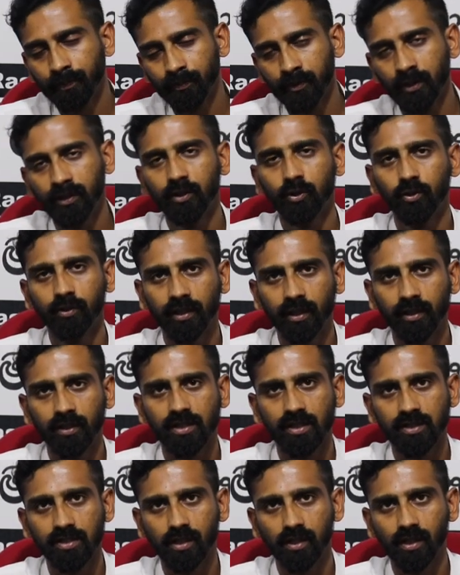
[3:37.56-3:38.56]
நிதி ஒதுக்கீடு
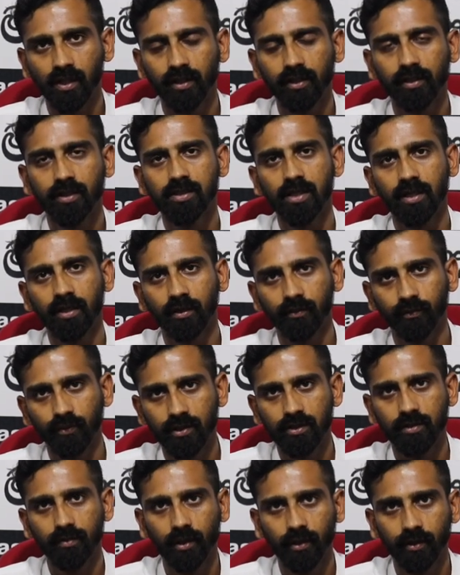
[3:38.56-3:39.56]
செஞ்சுருக்காங்க டிசைன் அண்ட்
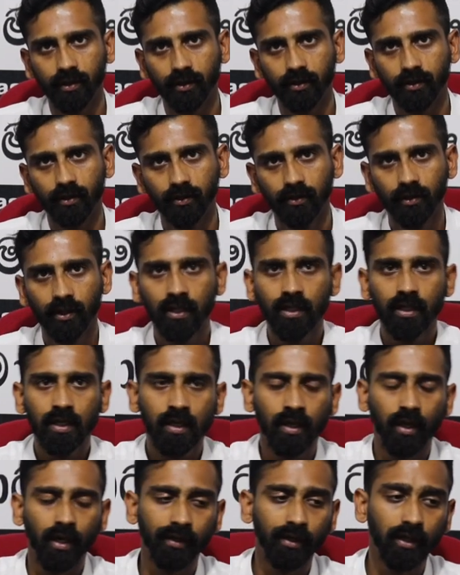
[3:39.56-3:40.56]
ஃபீஸிபிலிட்டிக்கு
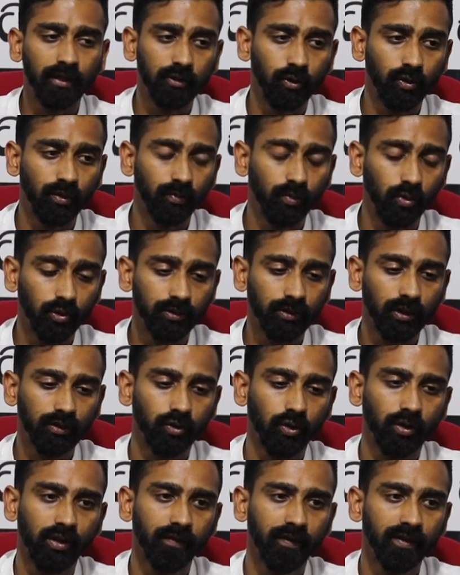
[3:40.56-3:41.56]
ஆனால் அதோட மொத்த
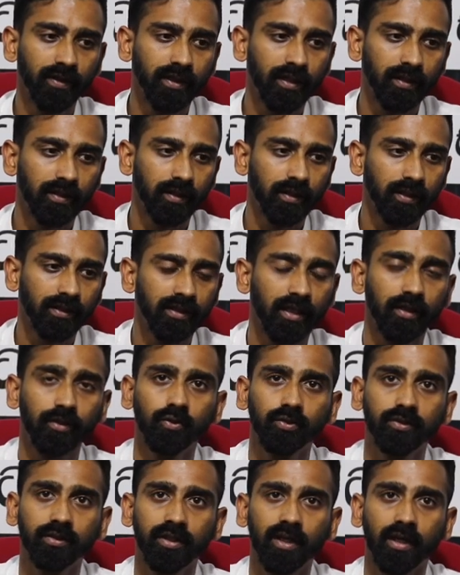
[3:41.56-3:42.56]
தொகை வந்து கிட்டத்தட்ட
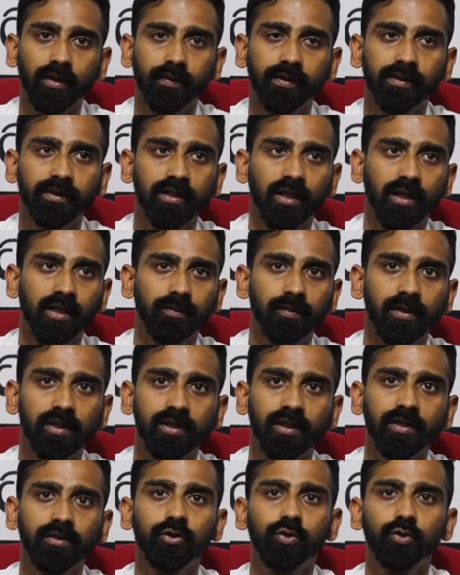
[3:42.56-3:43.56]
இரநூத்தி அறுபத்தி ஆறு
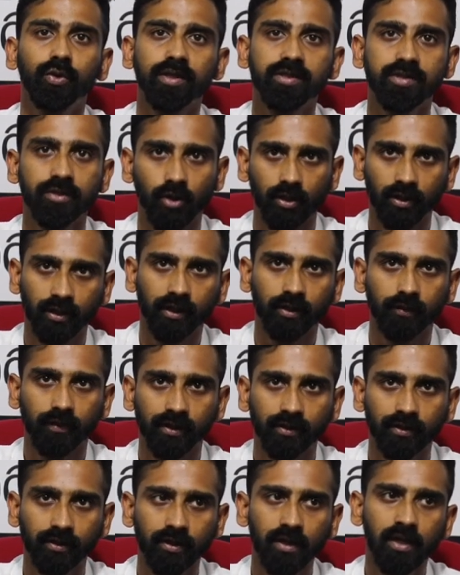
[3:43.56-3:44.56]
மில்லியன் யூஎஸ் டாலருக்கு
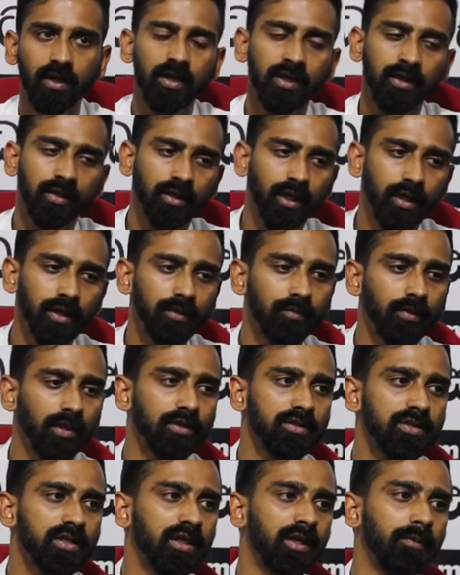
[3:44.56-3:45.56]
வருது கடன்
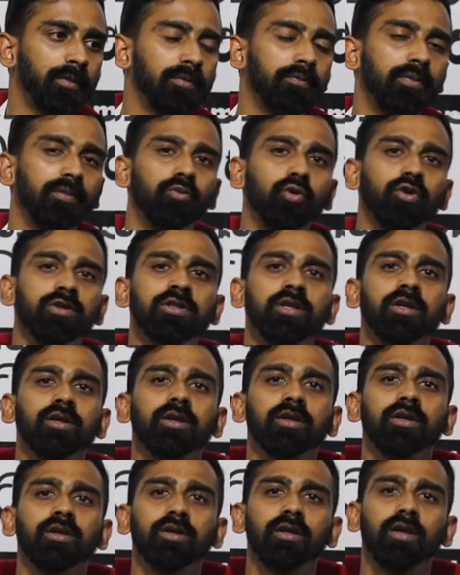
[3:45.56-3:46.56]
மறு சீரமைப்பு முடித்த
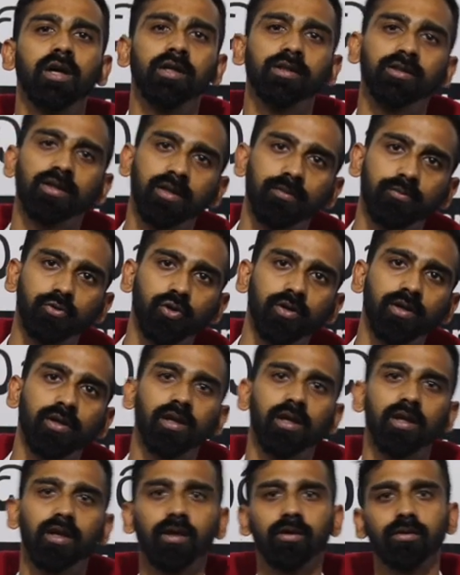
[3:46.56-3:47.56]
அடுத்த நிமிஷம்
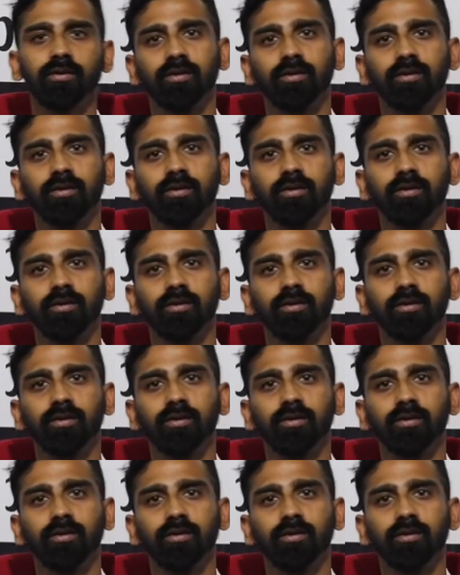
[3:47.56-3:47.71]
எங்களால்